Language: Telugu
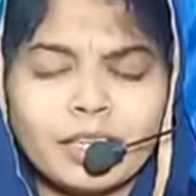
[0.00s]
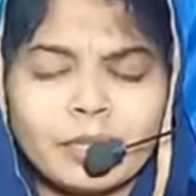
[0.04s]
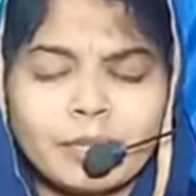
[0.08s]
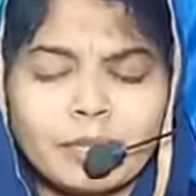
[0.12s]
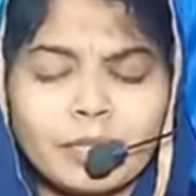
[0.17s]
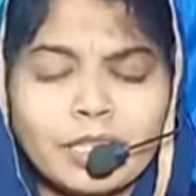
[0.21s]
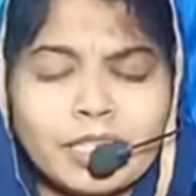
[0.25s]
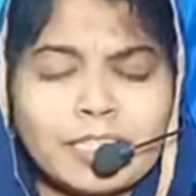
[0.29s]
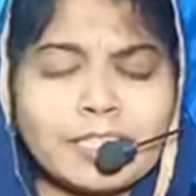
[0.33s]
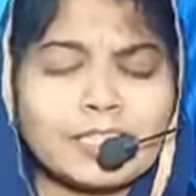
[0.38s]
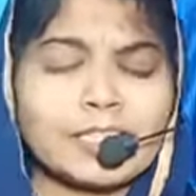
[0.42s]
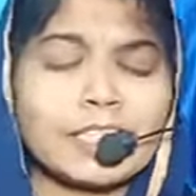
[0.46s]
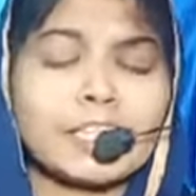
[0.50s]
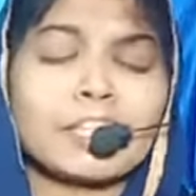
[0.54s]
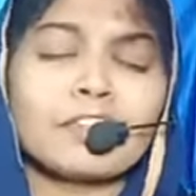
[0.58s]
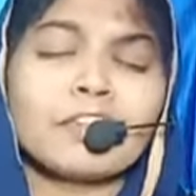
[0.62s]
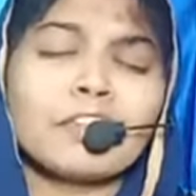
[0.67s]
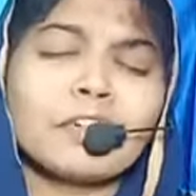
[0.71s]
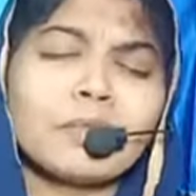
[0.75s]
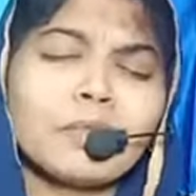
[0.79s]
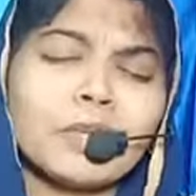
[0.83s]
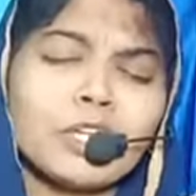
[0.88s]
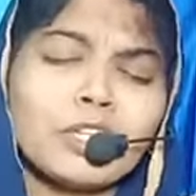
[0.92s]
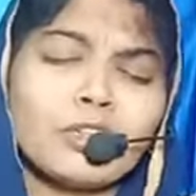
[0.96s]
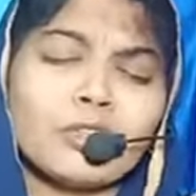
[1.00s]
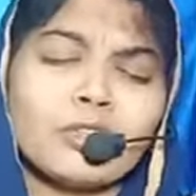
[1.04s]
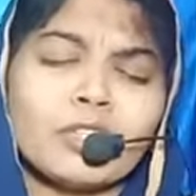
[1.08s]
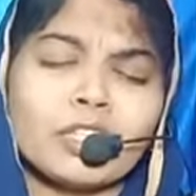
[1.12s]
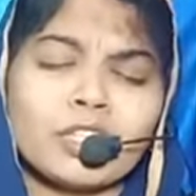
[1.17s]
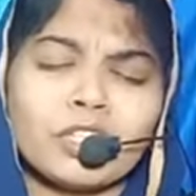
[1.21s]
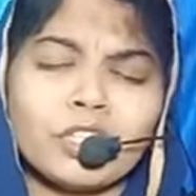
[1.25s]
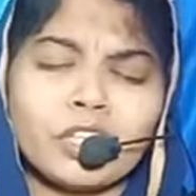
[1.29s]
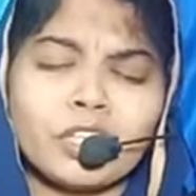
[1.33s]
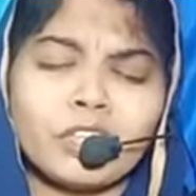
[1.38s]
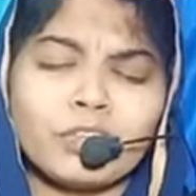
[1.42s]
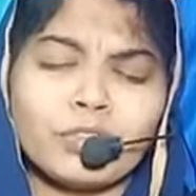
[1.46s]
ఆయన సర్వమై ఉన్న
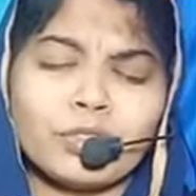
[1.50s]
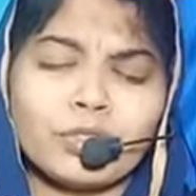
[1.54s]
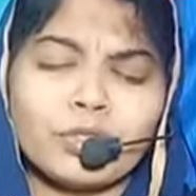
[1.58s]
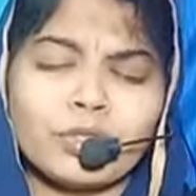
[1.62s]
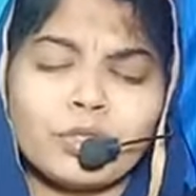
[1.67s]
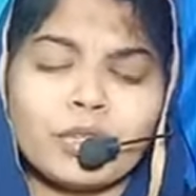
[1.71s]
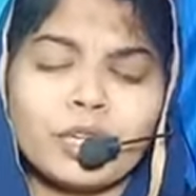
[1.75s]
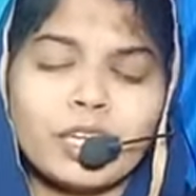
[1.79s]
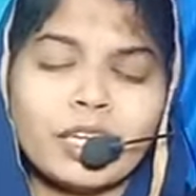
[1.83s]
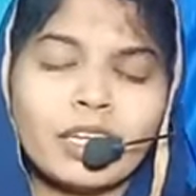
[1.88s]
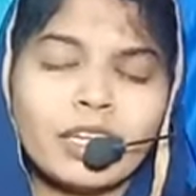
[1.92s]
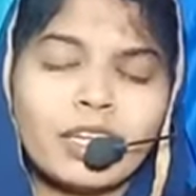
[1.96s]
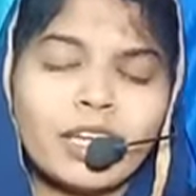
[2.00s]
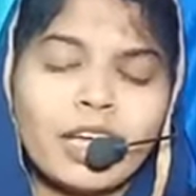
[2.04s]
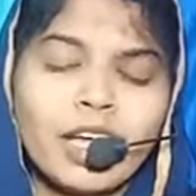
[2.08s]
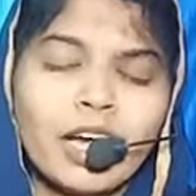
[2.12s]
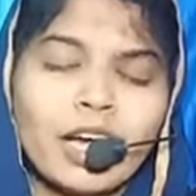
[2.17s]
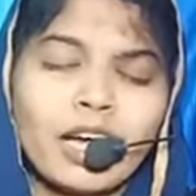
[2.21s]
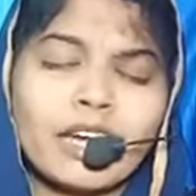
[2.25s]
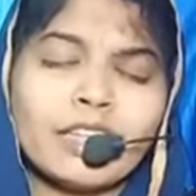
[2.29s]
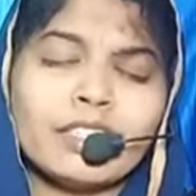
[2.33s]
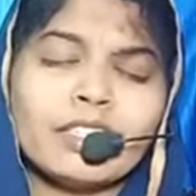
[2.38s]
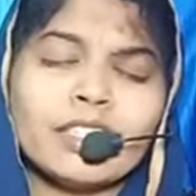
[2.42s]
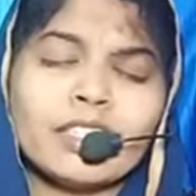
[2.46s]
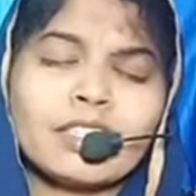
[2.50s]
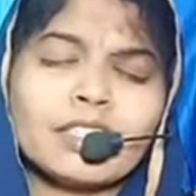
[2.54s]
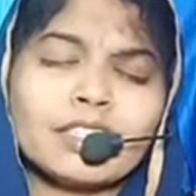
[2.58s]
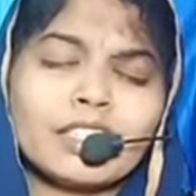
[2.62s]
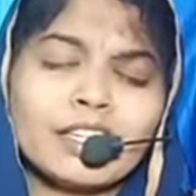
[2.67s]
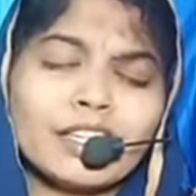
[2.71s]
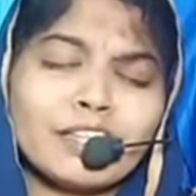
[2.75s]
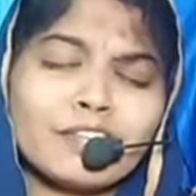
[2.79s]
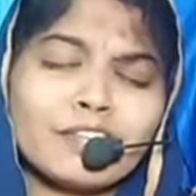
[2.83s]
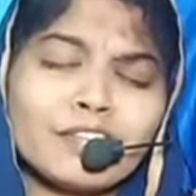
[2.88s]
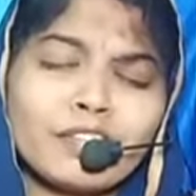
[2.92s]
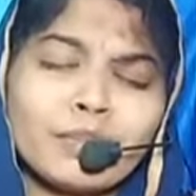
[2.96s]
దేవుడు ఆయన
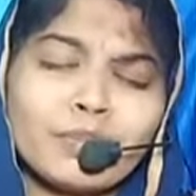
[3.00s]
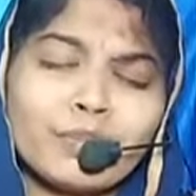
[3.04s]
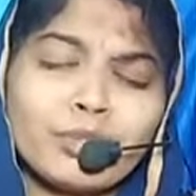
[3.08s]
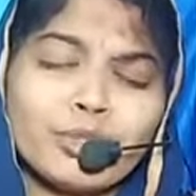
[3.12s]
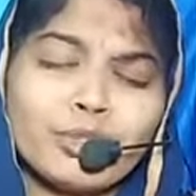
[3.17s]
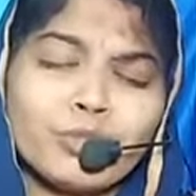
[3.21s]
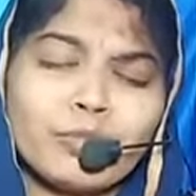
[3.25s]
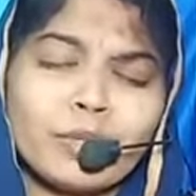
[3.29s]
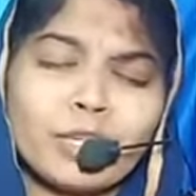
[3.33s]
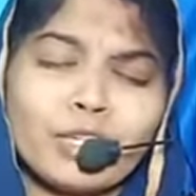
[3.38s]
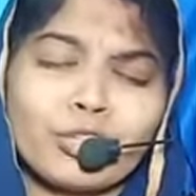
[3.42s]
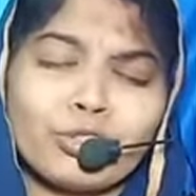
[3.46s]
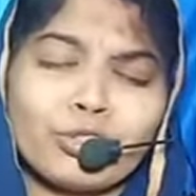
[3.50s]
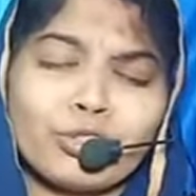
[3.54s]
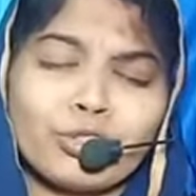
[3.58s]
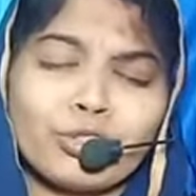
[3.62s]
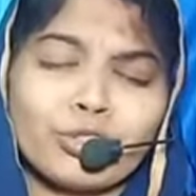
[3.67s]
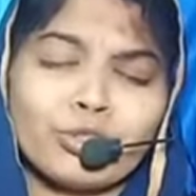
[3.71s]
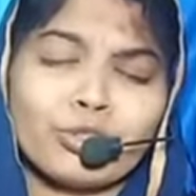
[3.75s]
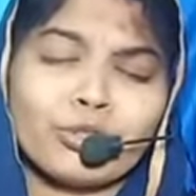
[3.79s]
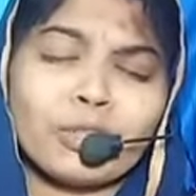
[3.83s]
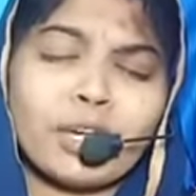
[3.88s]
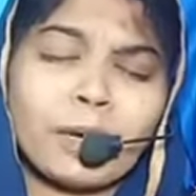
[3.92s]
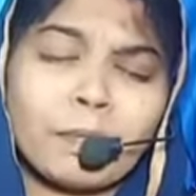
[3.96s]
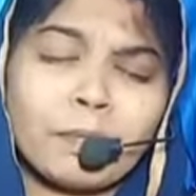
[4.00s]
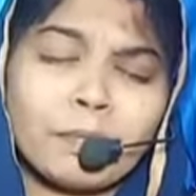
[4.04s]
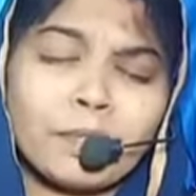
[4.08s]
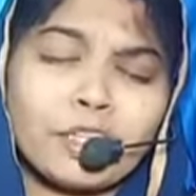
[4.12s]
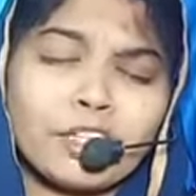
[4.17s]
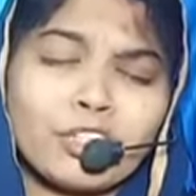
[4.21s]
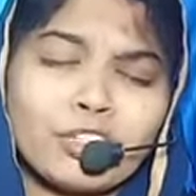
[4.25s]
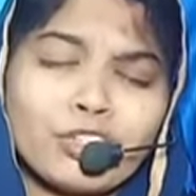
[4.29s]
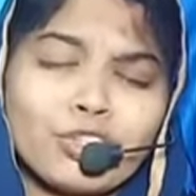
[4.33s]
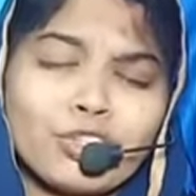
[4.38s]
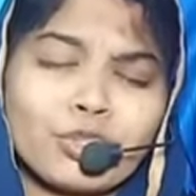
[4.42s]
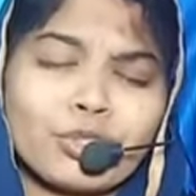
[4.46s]
సర్వమును మన కొరకు
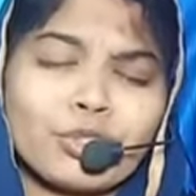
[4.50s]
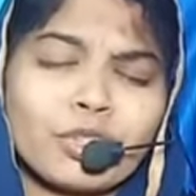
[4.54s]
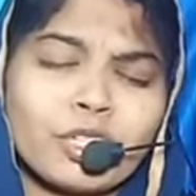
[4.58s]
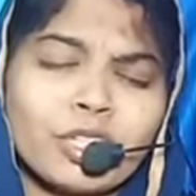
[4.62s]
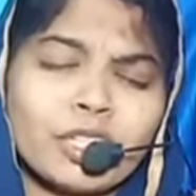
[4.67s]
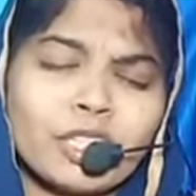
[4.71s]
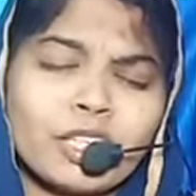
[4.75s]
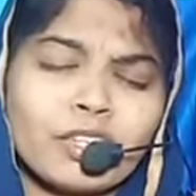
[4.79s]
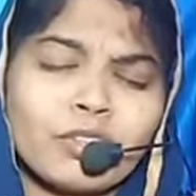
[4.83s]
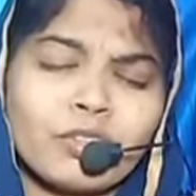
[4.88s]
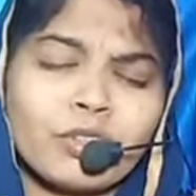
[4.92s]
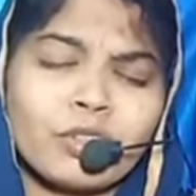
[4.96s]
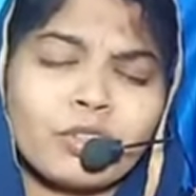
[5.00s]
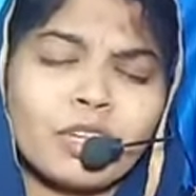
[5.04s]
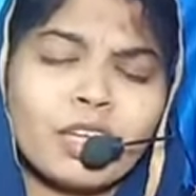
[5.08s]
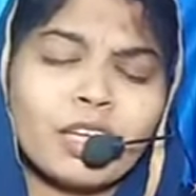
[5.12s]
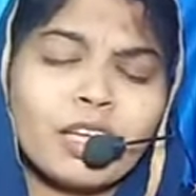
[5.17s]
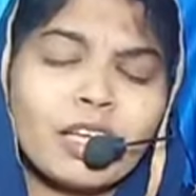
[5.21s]
అప్పగించుకున్న దేవుడు